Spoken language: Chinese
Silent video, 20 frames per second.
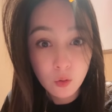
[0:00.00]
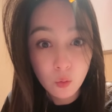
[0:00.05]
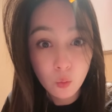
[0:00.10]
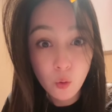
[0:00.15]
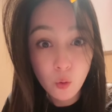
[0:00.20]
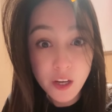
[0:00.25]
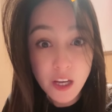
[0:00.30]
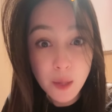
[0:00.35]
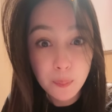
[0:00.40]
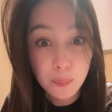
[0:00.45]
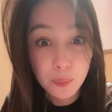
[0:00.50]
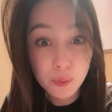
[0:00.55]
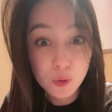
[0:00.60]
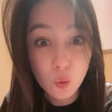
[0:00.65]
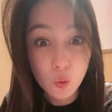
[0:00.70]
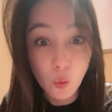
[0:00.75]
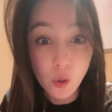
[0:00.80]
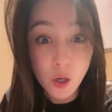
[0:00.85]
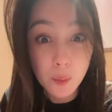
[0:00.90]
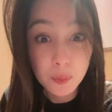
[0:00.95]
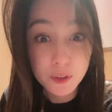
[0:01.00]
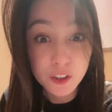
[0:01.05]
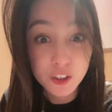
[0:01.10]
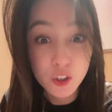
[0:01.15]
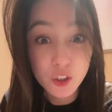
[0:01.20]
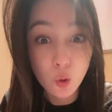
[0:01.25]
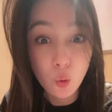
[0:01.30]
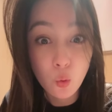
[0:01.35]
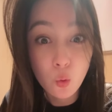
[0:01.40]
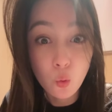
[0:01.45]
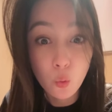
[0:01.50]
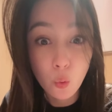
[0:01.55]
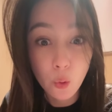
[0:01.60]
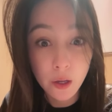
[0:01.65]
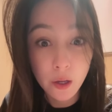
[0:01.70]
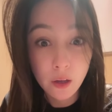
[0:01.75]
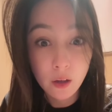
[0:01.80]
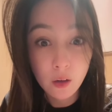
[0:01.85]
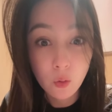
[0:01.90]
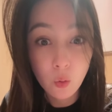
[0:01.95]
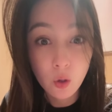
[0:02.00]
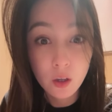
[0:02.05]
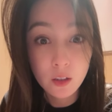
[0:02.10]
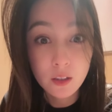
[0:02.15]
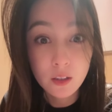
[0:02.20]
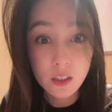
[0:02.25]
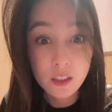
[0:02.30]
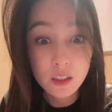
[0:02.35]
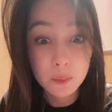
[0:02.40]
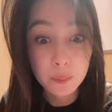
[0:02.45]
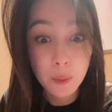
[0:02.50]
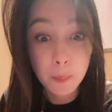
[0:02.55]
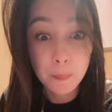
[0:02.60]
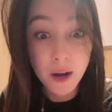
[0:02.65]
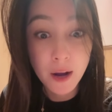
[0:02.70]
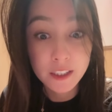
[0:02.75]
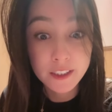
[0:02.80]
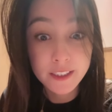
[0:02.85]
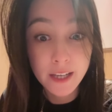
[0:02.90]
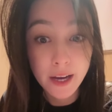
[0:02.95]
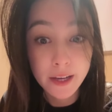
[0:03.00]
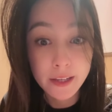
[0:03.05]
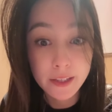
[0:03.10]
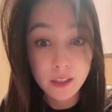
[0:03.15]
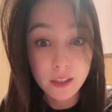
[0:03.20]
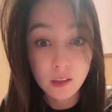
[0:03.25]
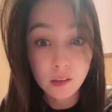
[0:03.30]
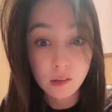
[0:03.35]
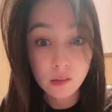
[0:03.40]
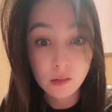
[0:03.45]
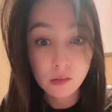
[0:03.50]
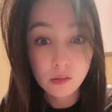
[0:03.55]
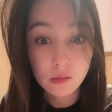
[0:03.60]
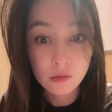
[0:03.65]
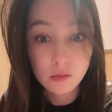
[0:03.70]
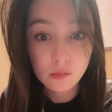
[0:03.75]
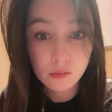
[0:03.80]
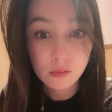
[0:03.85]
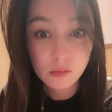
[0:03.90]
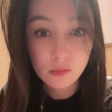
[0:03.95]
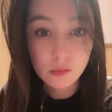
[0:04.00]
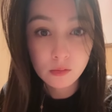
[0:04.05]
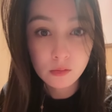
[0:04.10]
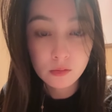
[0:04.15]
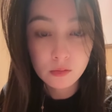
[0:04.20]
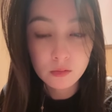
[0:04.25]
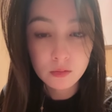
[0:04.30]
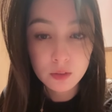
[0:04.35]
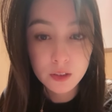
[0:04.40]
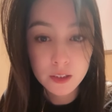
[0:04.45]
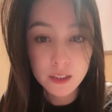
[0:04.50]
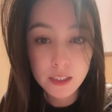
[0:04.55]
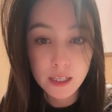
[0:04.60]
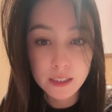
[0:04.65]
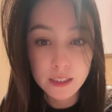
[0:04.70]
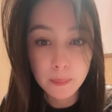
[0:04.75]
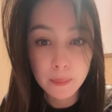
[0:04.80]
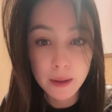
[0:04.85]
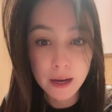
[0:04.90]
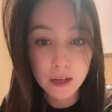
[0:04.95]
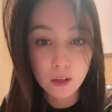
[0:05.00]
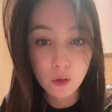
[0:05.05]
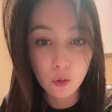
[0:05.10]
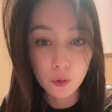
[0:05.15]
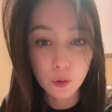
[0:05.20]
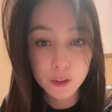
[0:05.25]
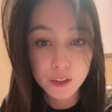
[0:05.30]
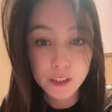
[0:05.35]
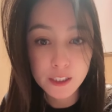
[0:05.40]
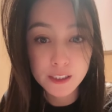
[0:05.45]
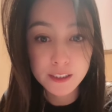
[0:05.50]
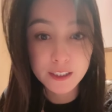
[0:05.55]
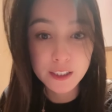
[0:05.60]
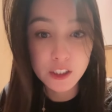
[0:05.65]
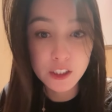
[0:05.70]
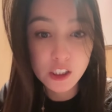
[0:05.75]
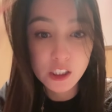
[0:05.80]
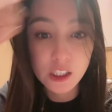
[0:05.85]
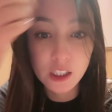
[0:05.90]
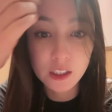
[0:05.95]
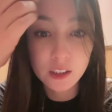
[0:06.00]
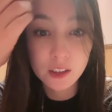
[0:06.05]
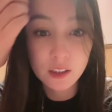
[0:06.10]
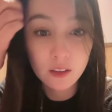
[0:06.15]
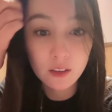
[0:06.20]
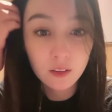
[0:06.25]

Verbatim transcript: 我也不，我又不是酒鬼，我喝什么八加一？谢谢白龙龙，谢谢人参。